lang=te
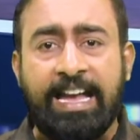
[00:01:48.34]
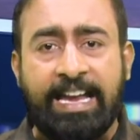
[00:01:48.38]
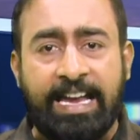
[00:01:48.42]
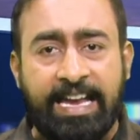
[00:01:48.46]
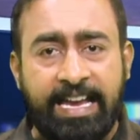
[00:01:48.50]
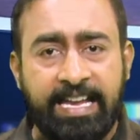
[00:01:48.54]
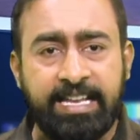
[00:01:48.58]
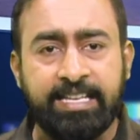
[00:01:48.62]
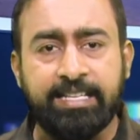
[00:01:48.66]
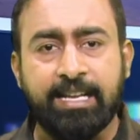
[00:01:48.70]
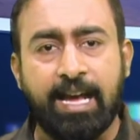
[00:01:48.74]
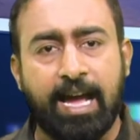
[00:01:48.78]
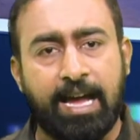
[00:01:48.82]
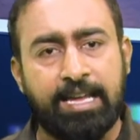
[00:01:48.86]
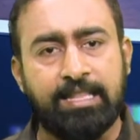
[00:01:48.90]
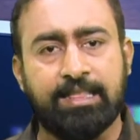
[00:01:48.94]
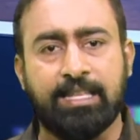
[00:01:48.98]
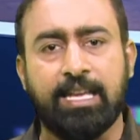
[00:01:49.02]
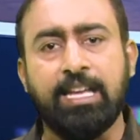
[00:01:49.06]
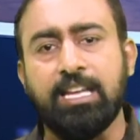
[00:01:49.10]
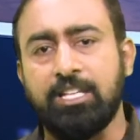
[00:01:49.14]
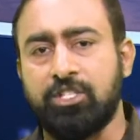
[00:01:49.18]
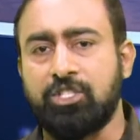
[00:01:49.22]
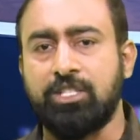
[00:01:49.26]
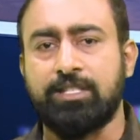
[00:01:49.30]
హింట్ అయితే
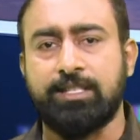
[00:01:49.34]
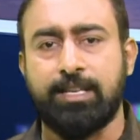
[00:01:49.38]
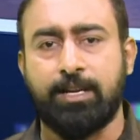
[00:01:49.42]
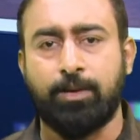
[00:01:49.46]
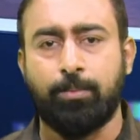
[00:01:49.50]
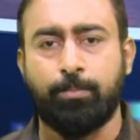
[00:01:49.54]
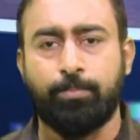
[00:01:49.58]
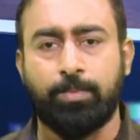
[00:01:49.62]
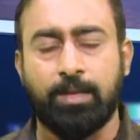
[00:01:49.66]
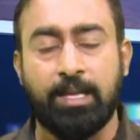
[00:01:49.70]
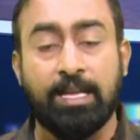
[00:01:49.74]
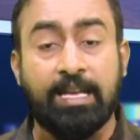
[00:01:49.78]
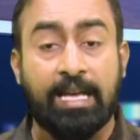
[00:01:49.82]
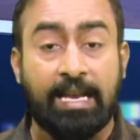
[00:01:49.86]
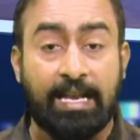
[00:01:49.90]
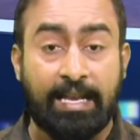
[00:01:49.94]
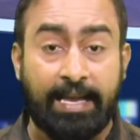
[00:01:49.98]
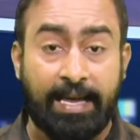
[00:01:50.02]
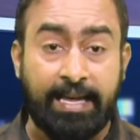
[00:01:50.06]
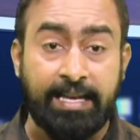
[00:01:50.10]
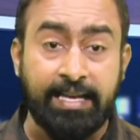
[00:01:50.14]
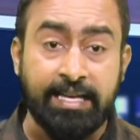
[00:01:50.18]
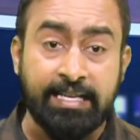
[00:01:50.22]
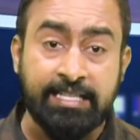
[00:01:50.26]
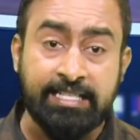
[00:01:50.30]
ఇచ్చేశాడు ఇక
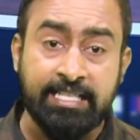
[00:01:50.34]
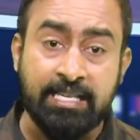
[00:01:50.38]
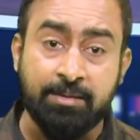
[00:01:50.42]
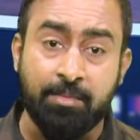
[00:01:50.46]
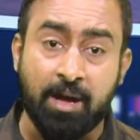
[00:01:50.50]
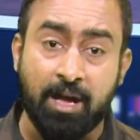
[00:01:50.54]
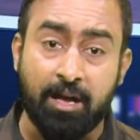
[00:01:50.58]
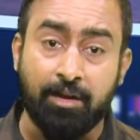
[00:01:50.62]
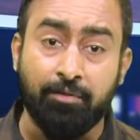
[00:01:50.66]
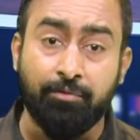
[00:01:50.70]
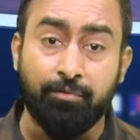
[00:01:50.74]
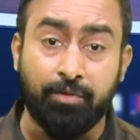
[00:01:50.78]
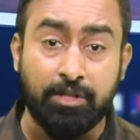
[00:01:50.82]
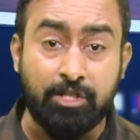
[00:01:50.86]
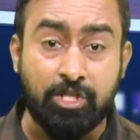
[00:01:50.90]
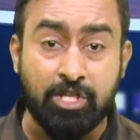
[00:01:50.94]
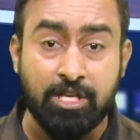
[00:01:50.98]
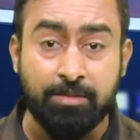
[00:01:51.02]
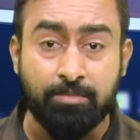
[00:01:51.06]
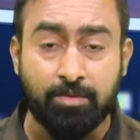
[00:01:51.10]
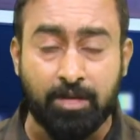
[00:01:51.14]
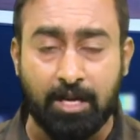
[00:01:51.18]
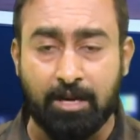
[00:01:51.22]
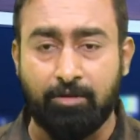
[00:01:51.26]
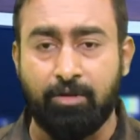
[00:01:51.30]
లైగర్ సినిమా
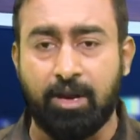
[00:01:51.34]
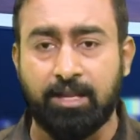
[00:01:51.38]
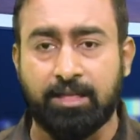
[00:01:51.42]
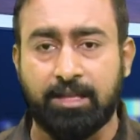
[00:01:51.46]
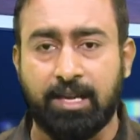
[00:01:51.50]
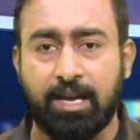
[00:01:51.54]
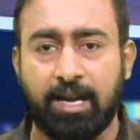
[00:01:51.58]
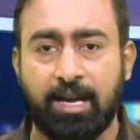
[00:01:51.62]
విజయం తర్వాత